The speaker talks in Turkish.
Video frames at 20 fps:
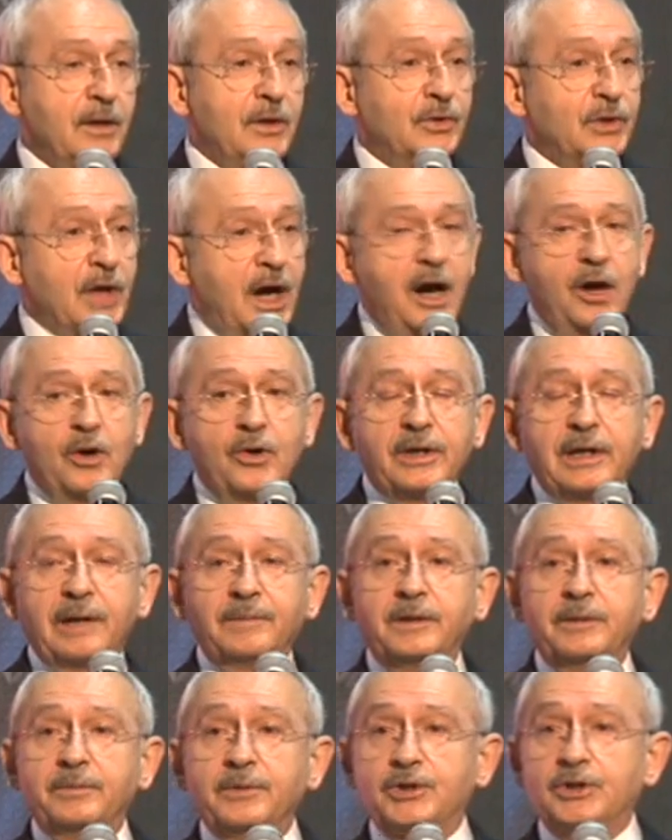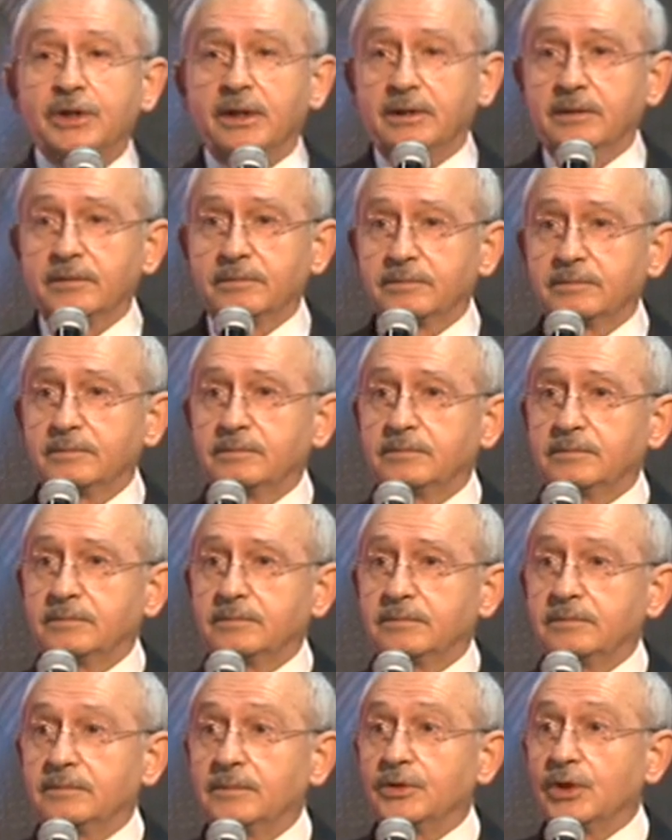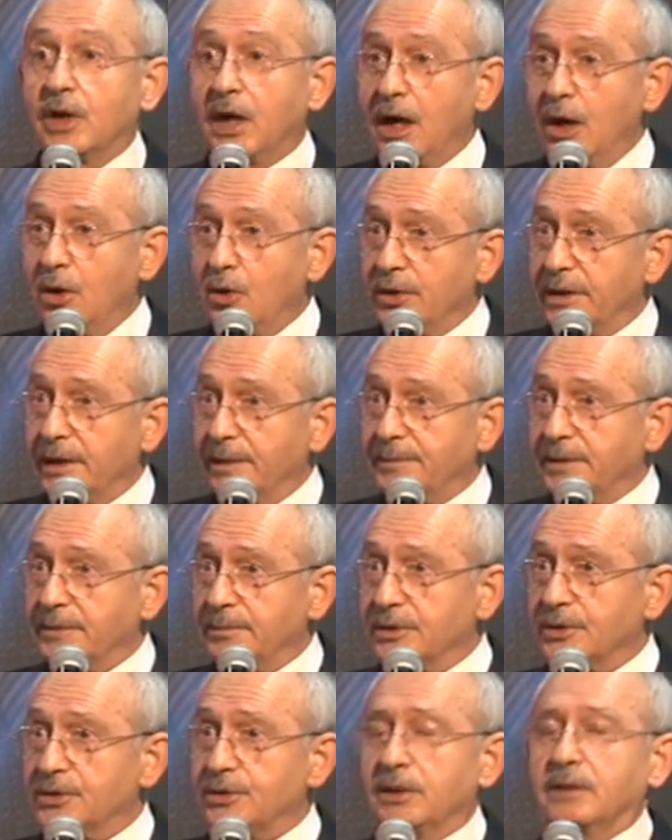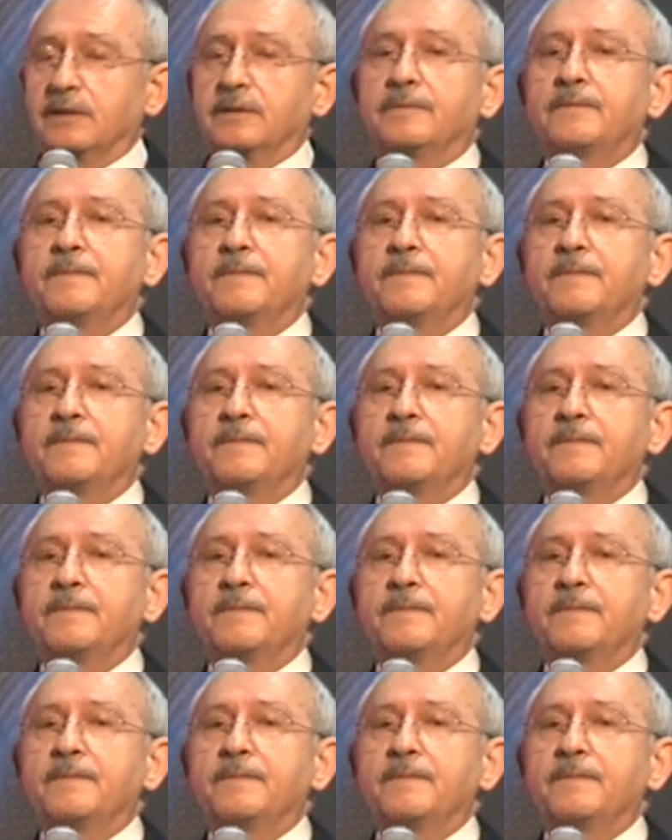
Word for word: Daha önemli bir şey. Daha önemli bir şey.